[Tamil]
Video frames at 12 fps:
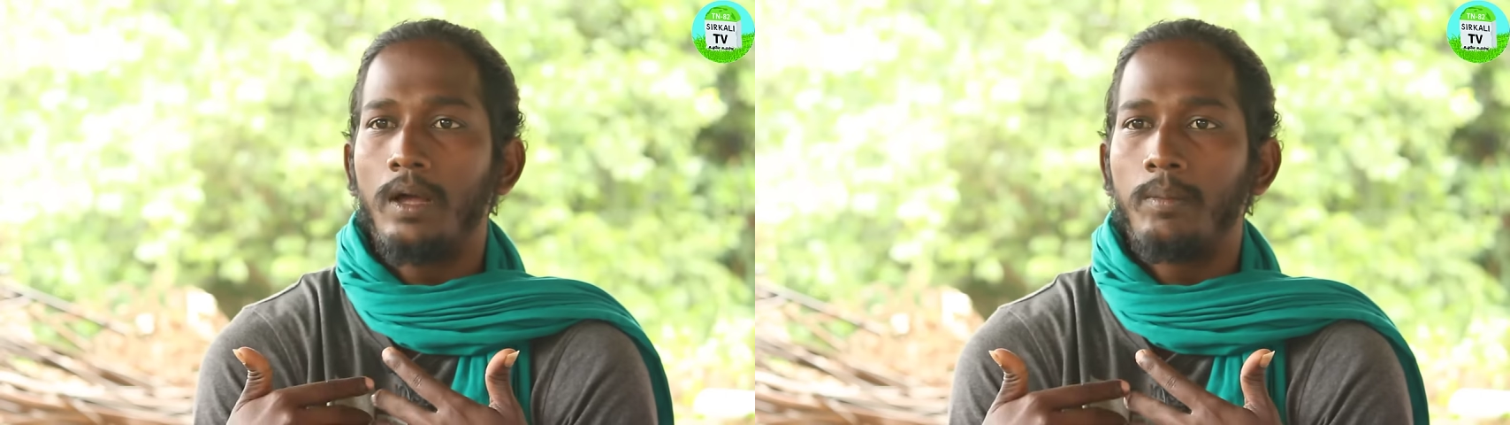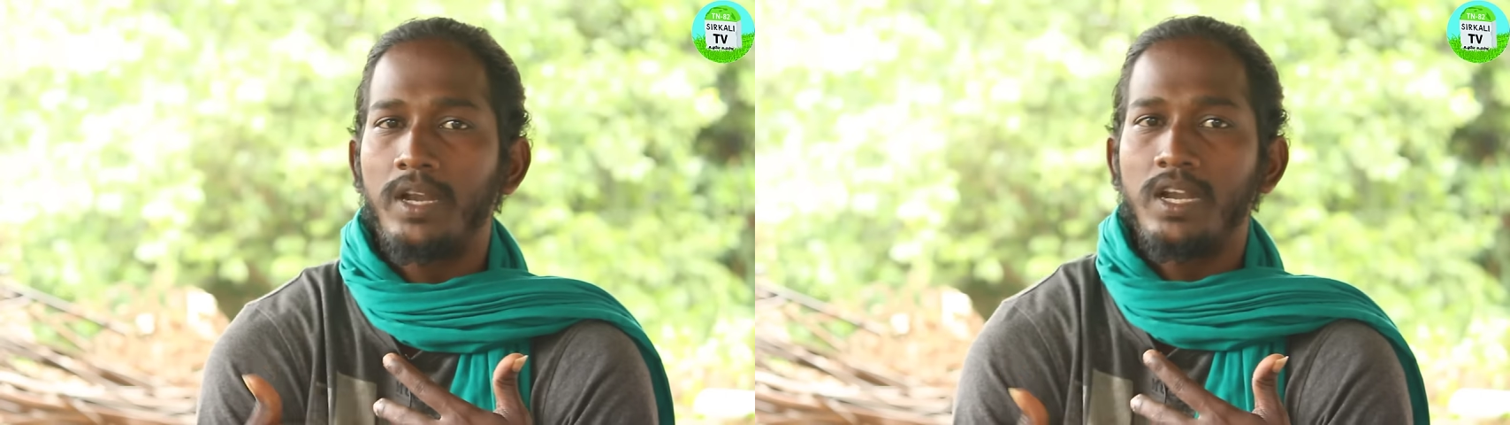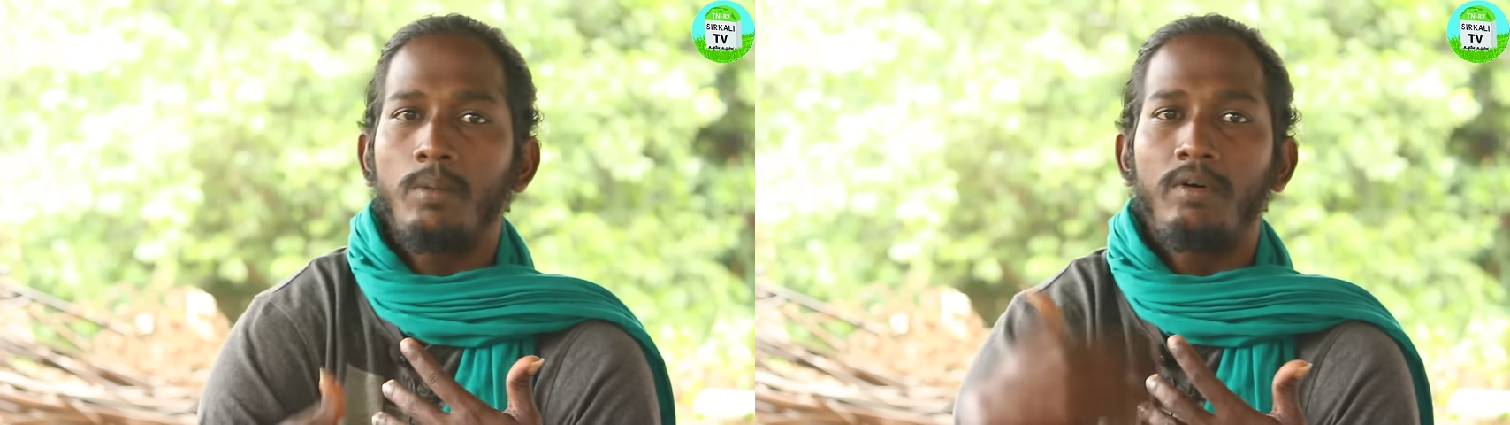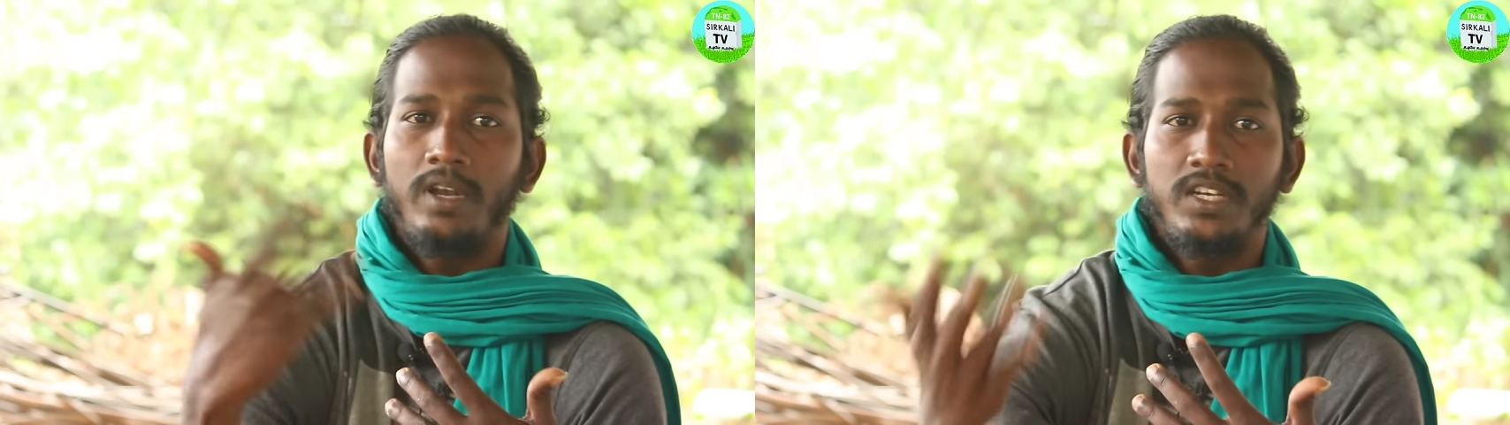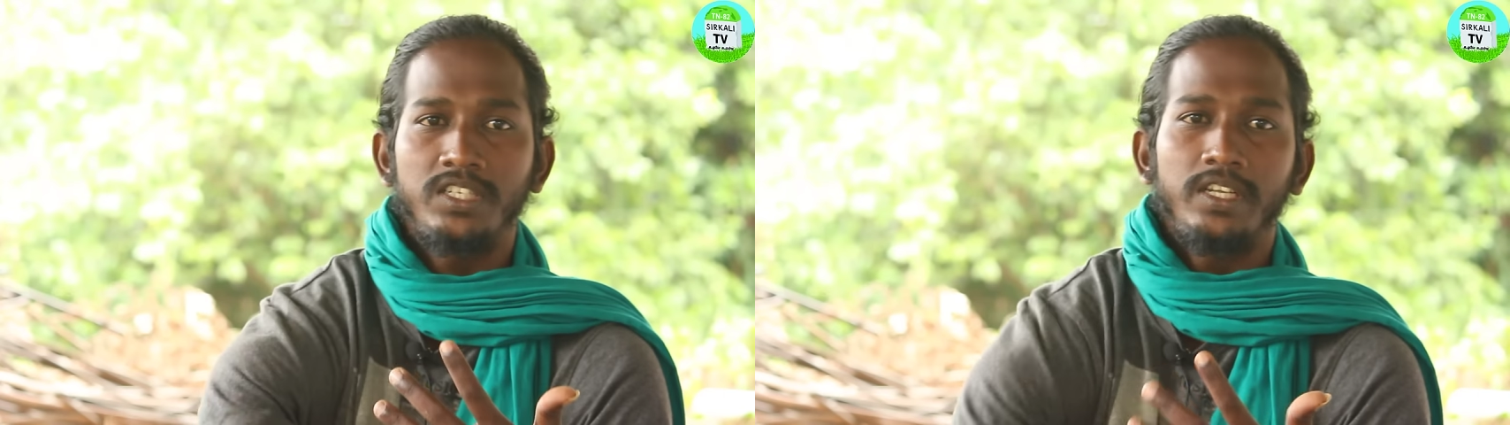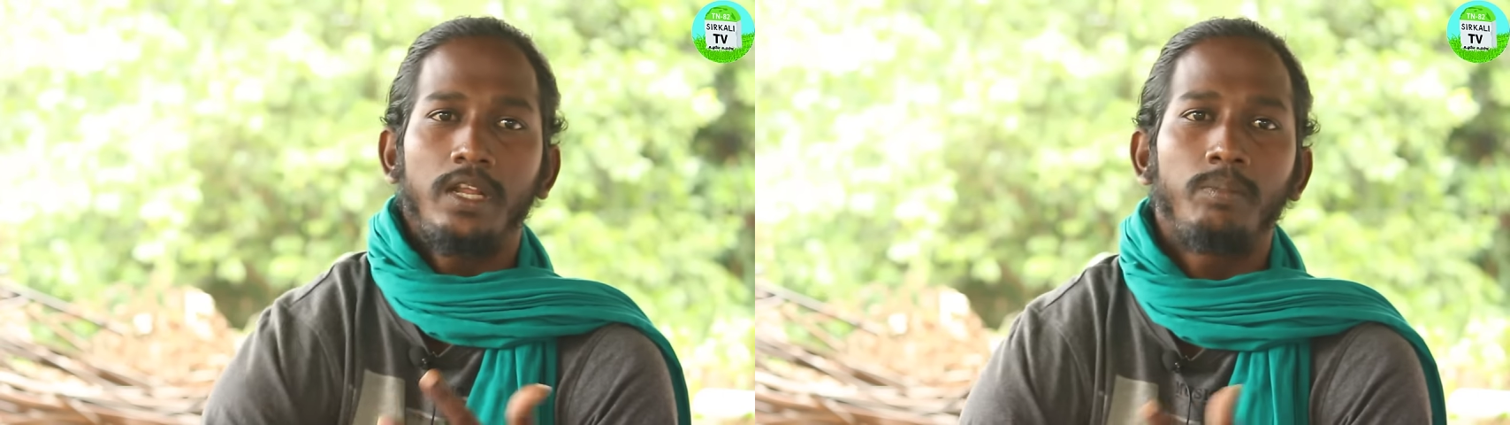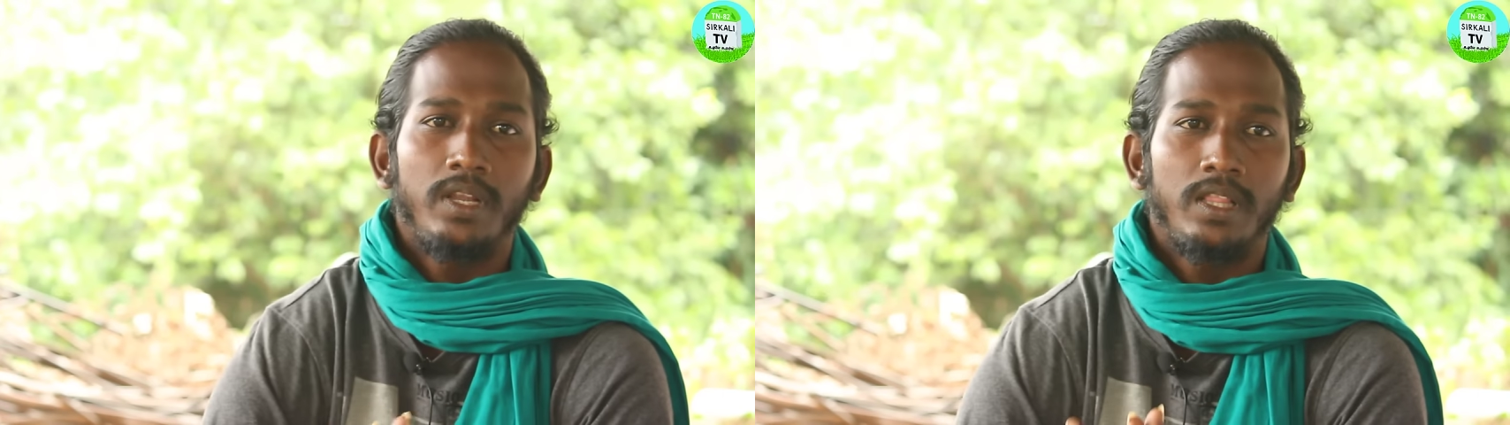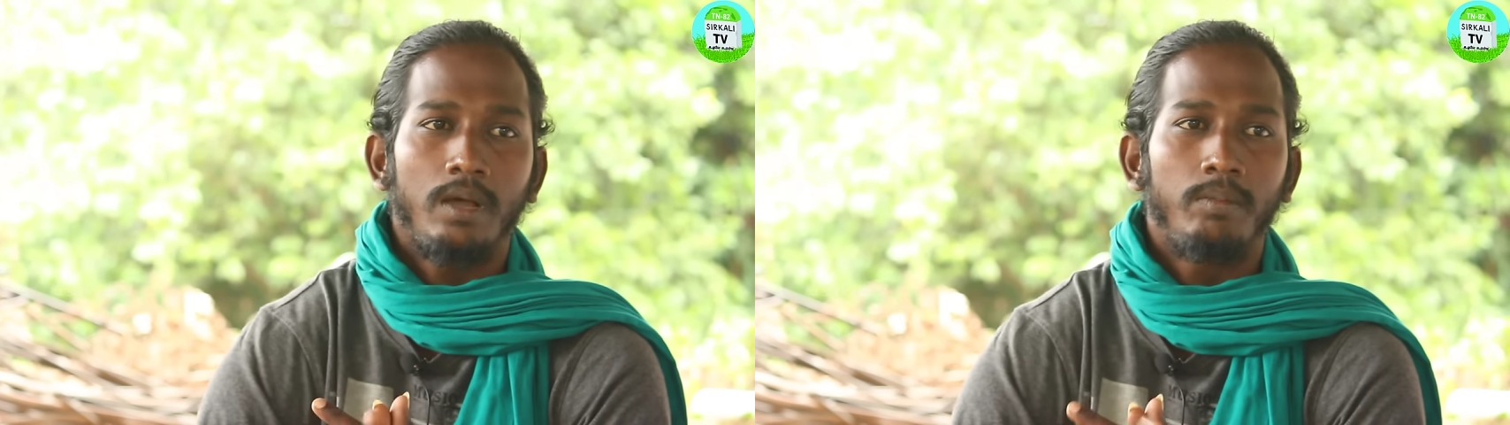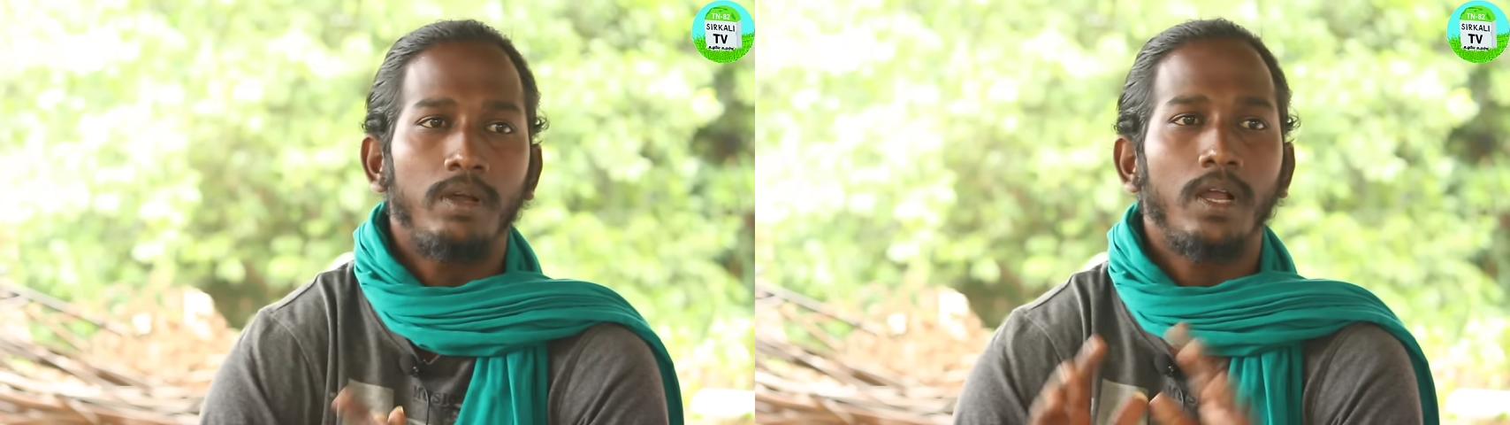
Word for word: பரிணாம வளர்ச்சியை ஏற்படுத்தாமல்